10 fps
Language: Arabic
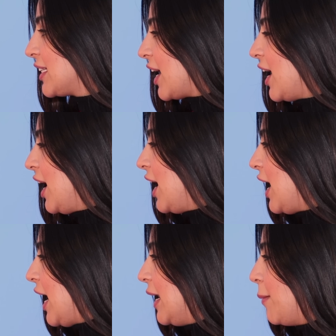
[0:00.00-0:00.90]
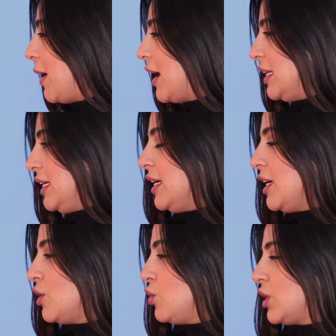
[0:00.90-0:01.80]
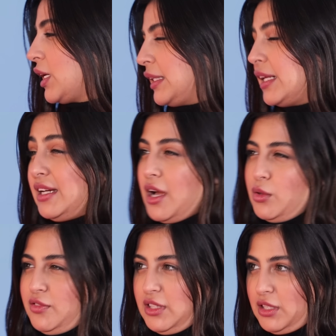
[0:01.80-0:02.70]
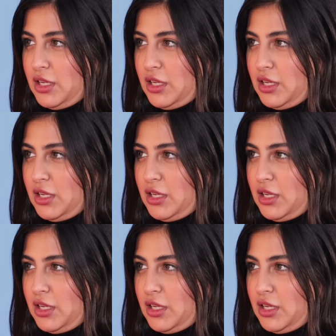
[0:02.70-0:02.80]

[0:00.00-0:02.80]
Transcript: صراحة على بالي انه تختار لي اوتفيت